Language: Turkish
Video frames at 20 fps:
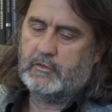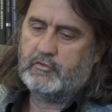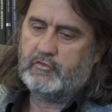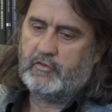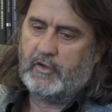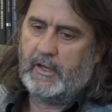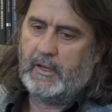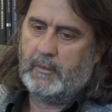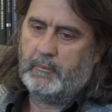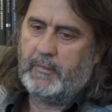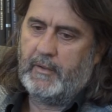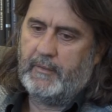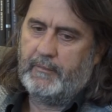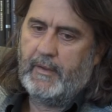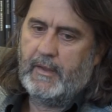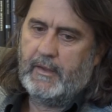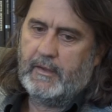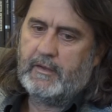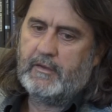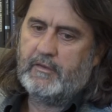şey yapan,
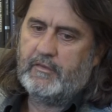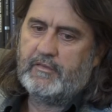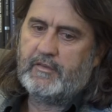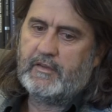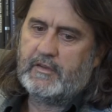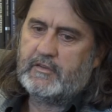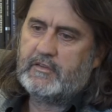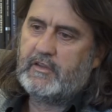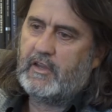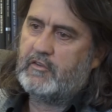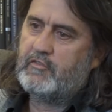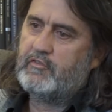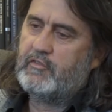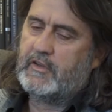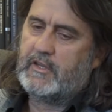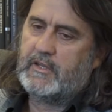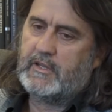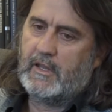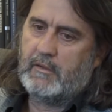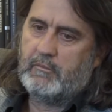insanı
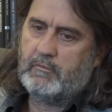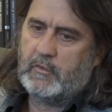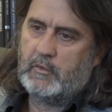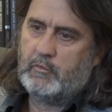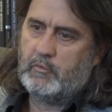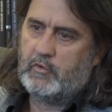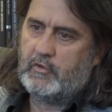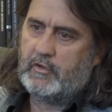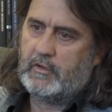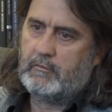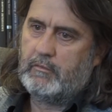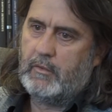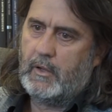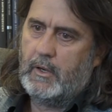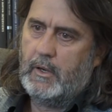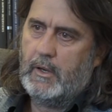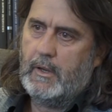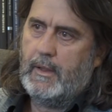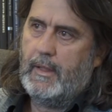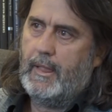teşvik eden bir müzik var.